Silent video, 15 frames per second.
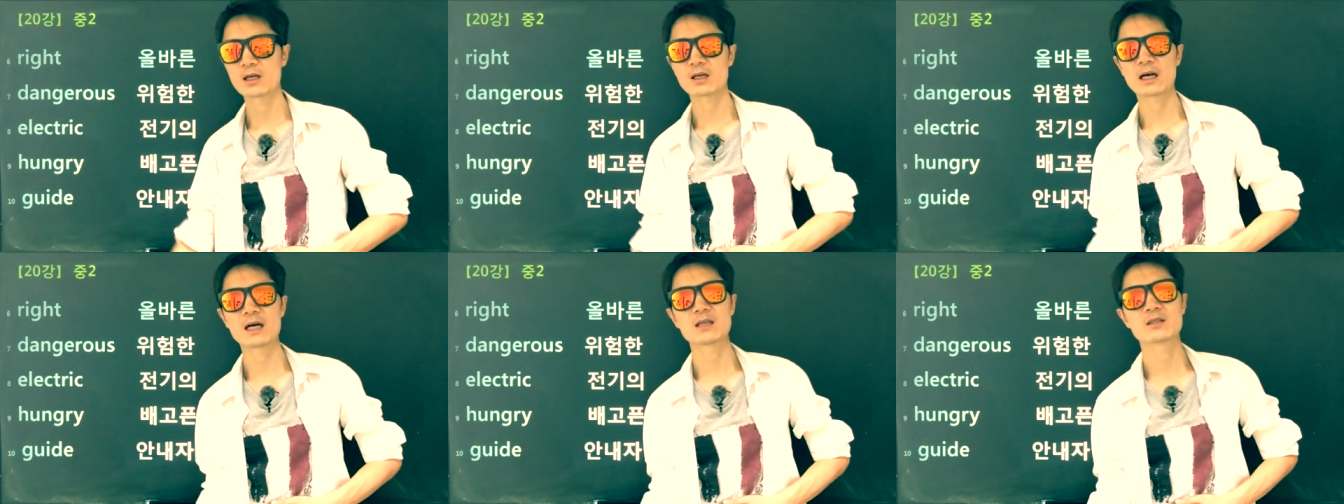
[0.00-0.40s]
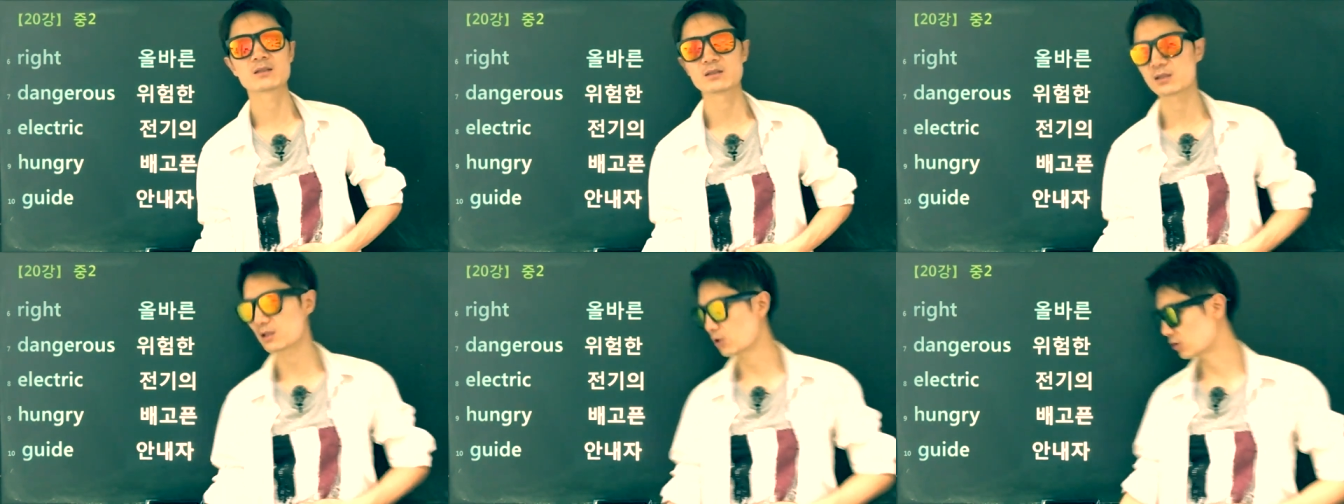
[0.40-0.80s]

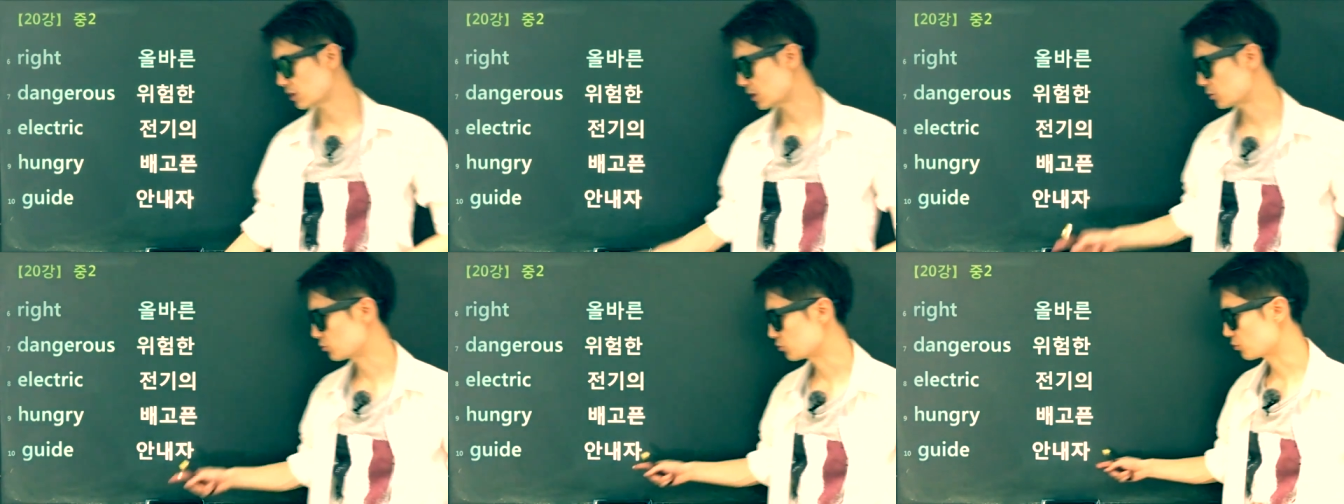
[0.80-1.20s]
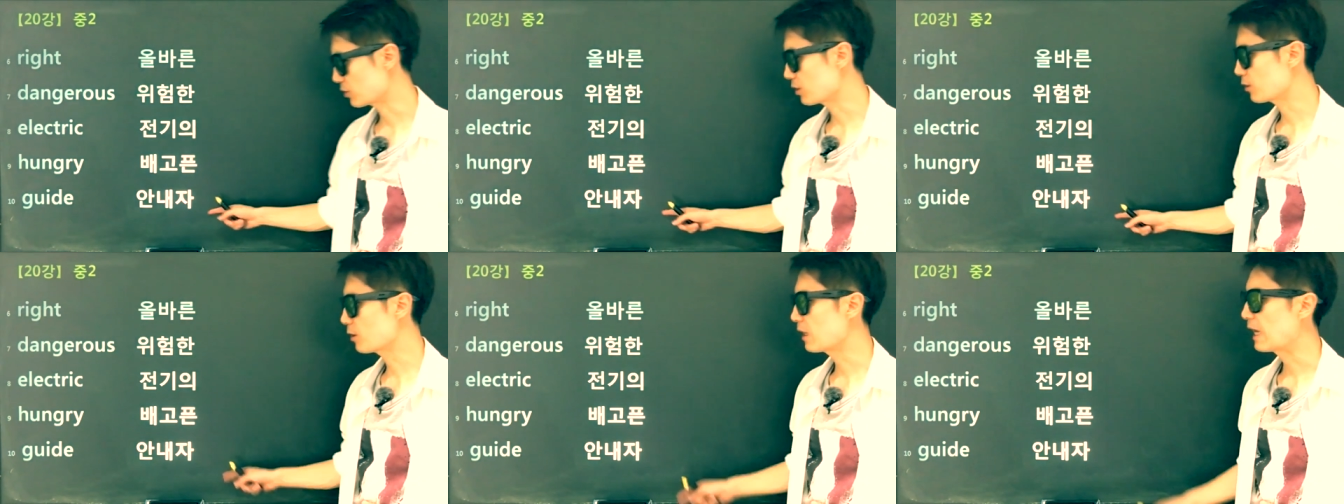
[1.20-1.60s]
가이드들이 어떻게 해주는
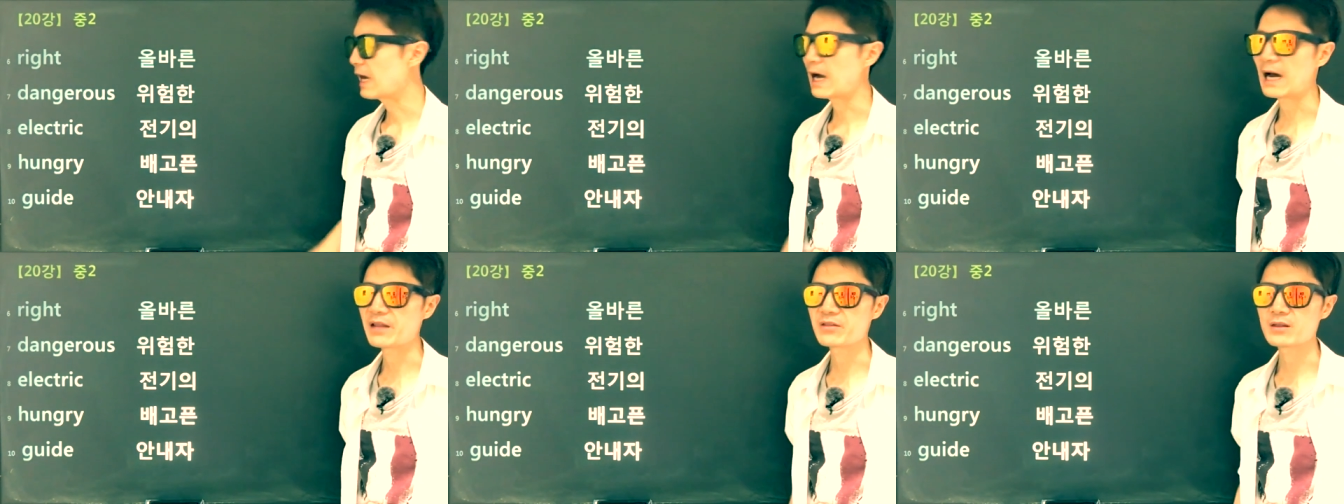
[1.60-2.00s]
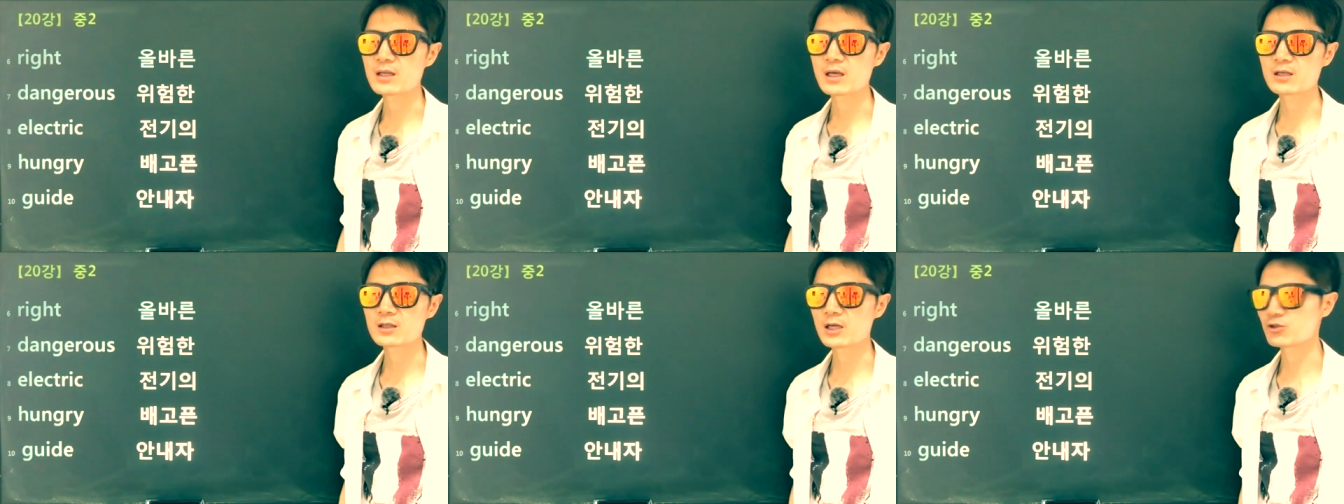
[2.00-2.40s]
거예요? 안내를